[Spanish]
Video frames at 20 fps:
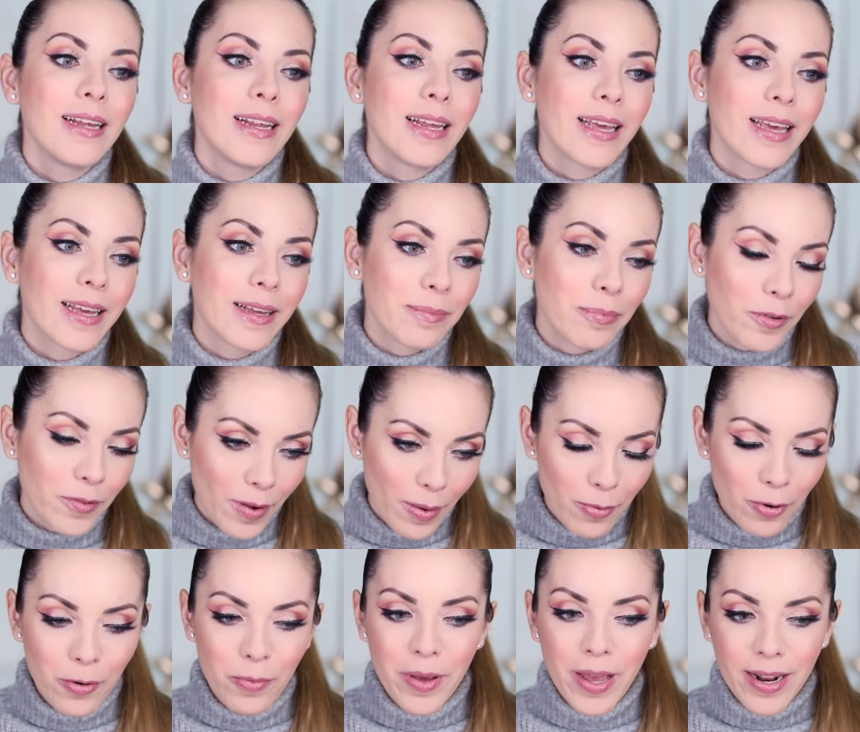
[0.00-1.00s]
Eh, por
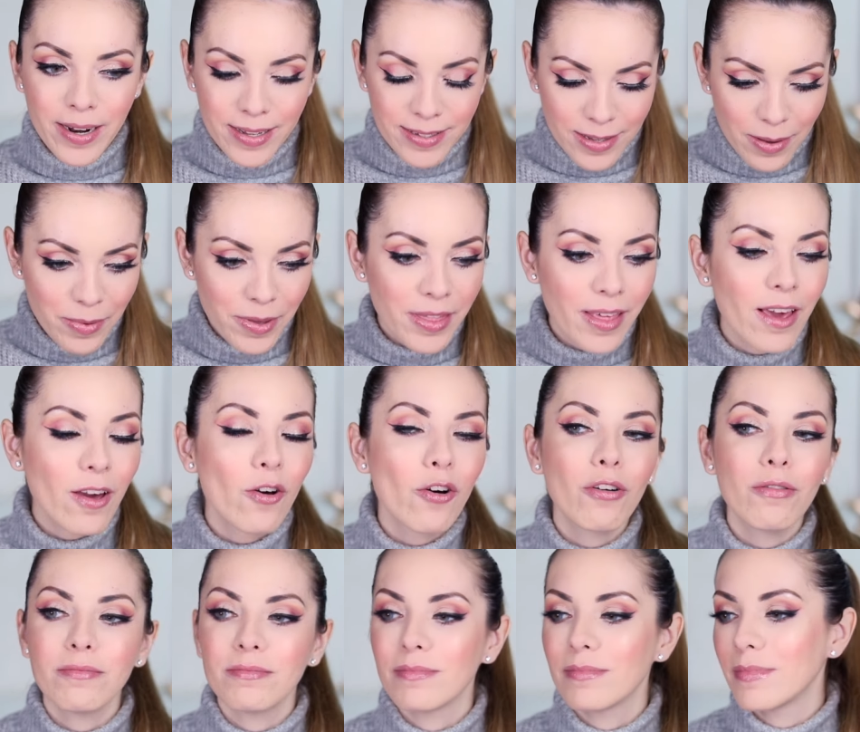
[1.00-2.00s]
favor, vean ese
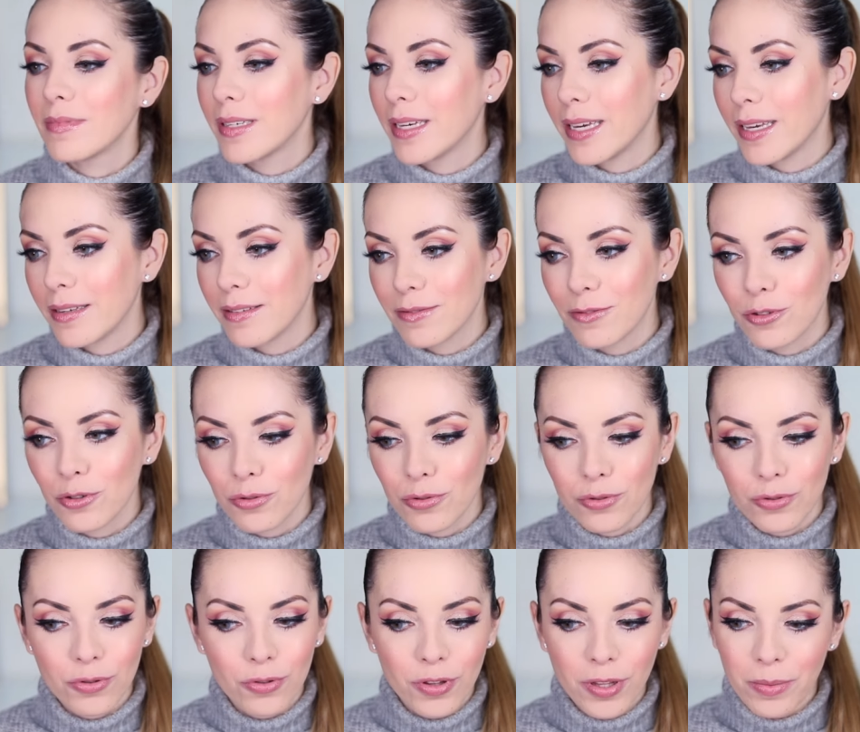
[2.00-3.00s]
video. Eh, yo,
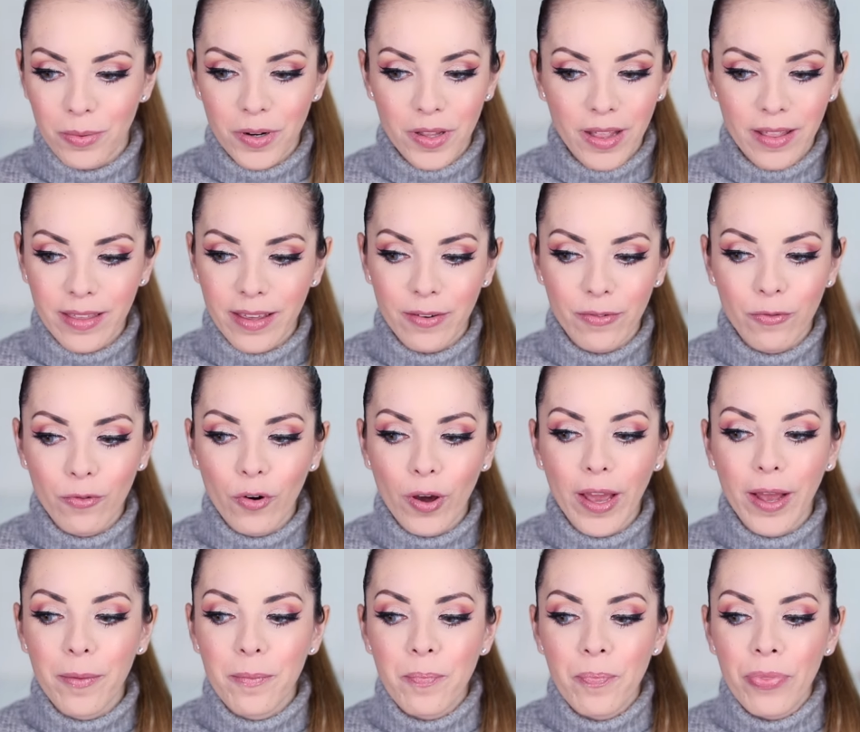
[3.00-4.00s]
yo de verdad que
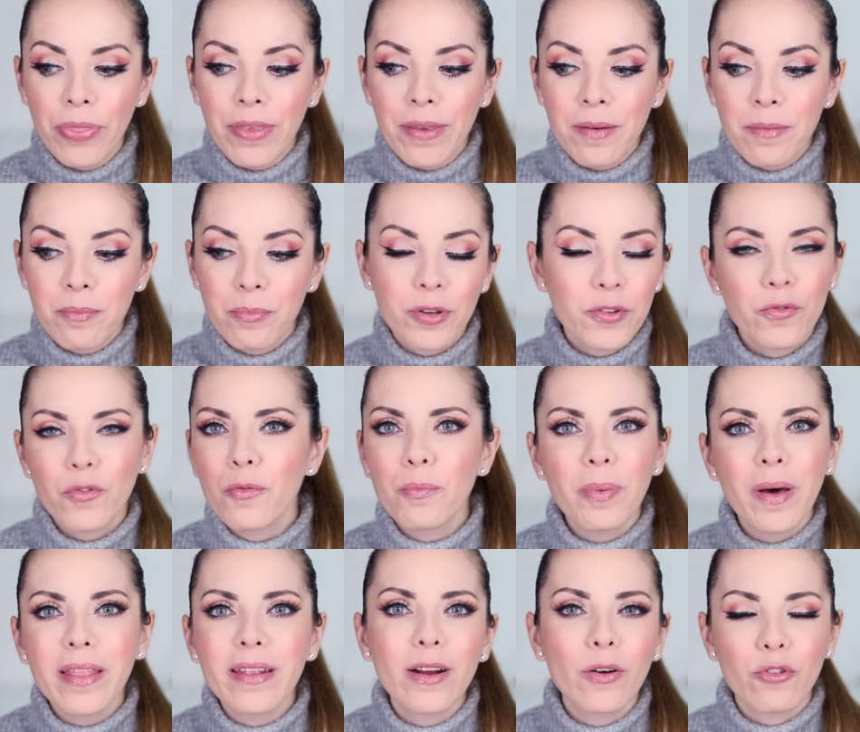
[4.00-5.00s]
fue, pues fue un
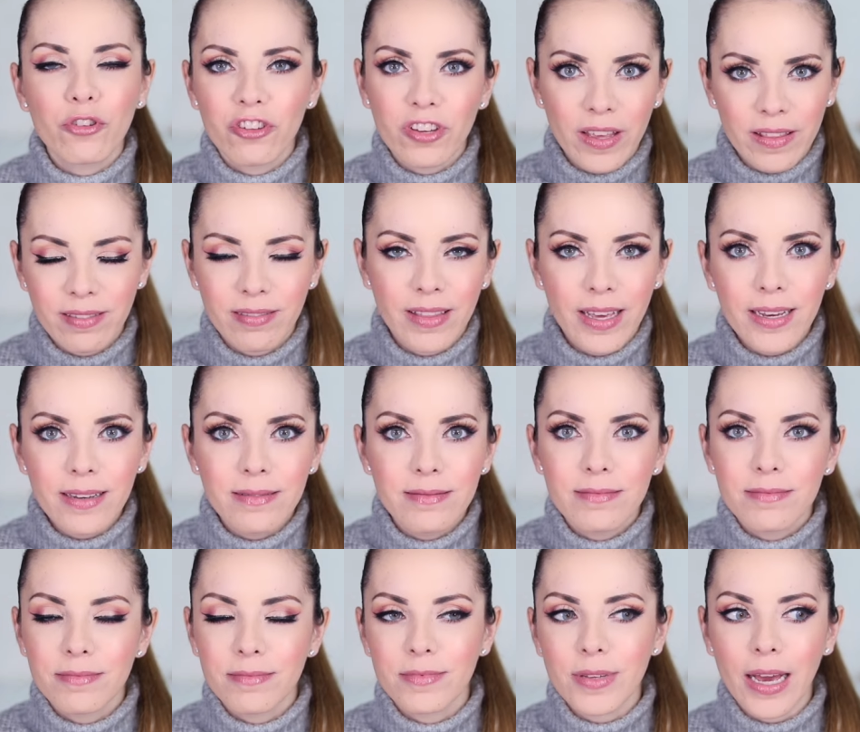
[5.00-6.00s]
padre
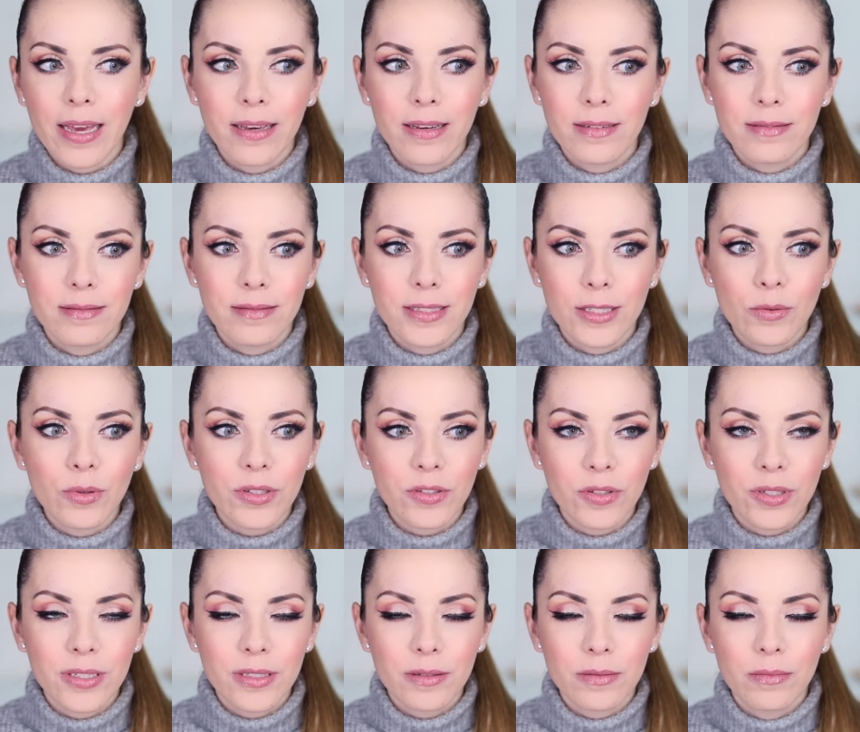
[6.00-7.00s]
ausente. Hay
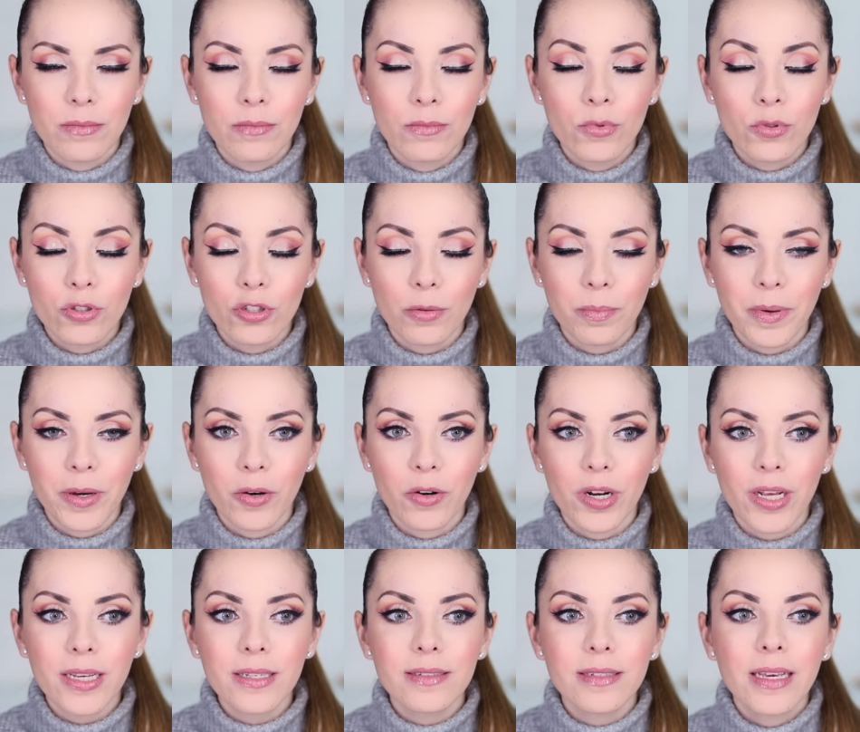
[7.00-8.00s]
situaciones mucho
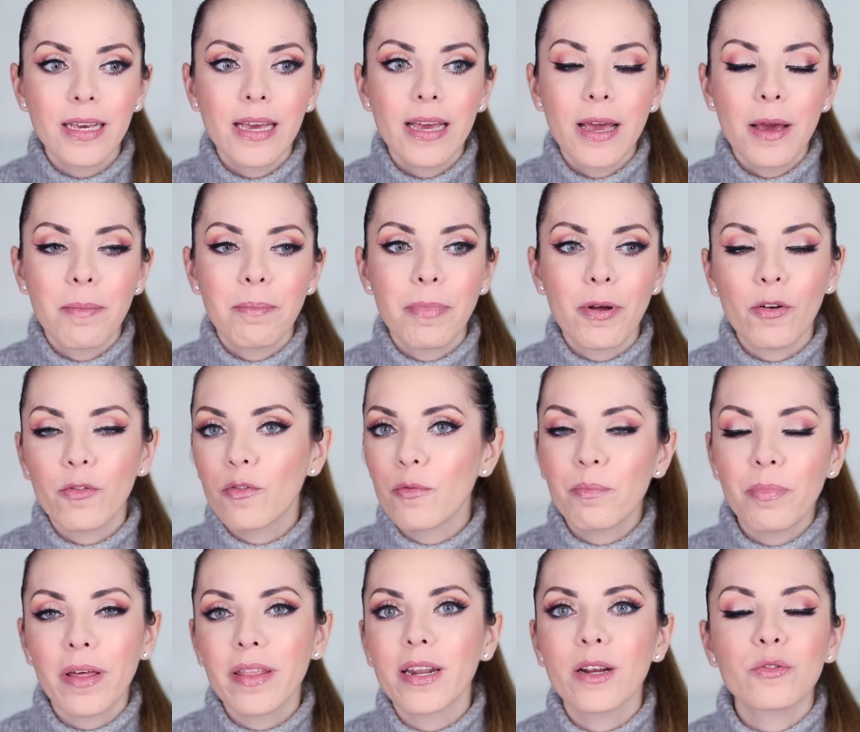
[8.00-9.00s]
peores, pero fue
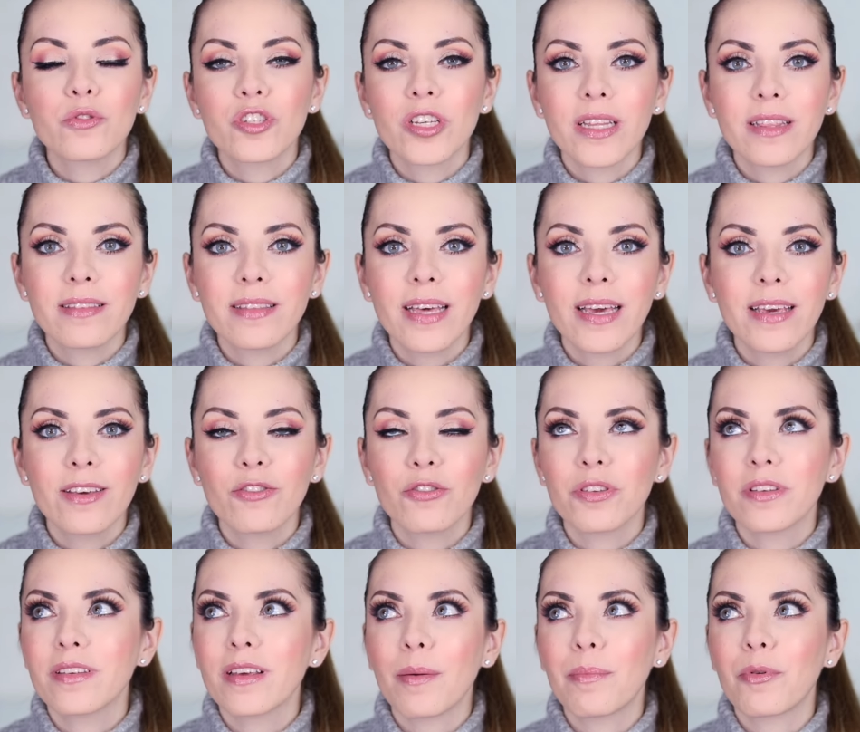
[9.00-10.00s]
un padre ausente y yo
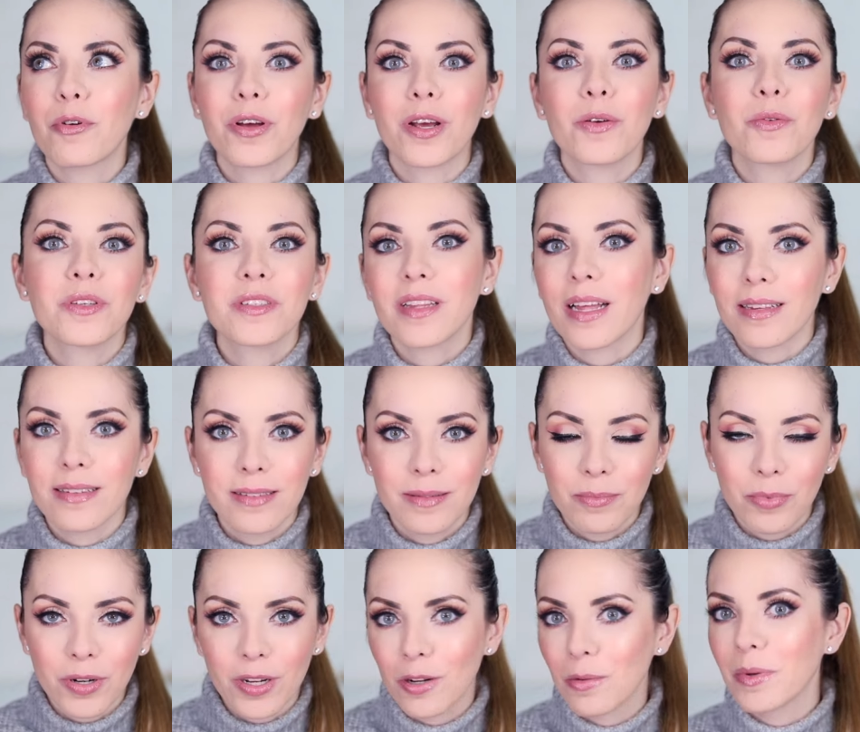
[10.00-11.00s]
decía, ¿por qué no estás?
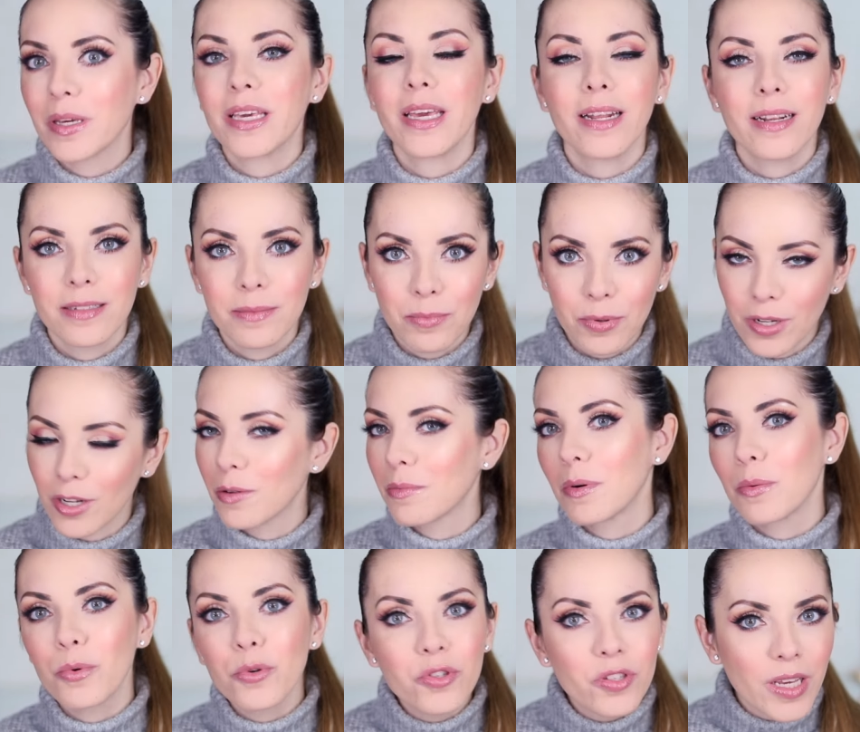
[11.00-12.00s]
¿Por qué no me quieres? ¿Por qué no
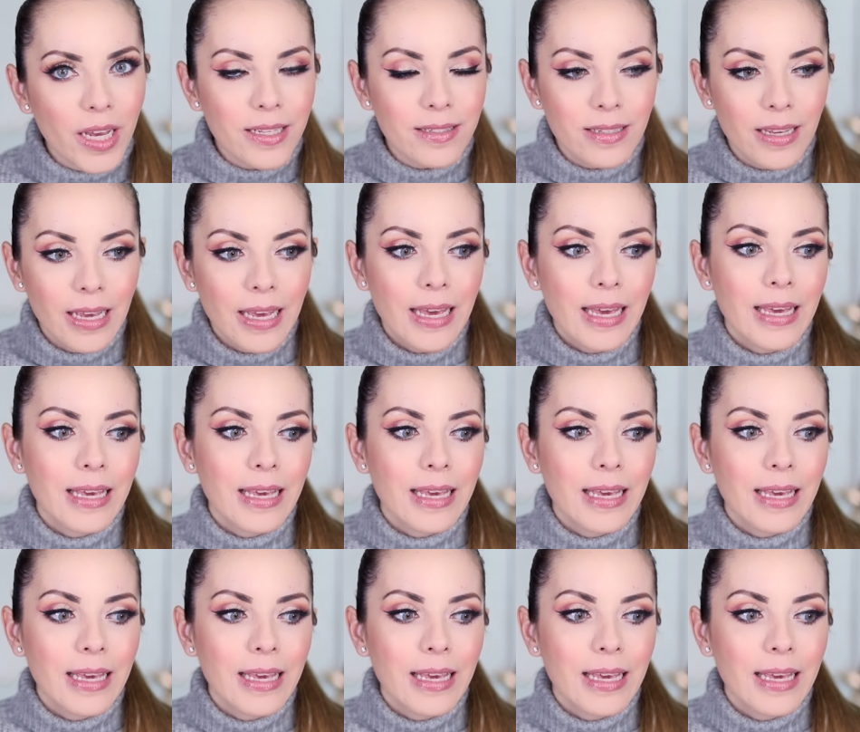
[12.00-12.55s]
me buscas?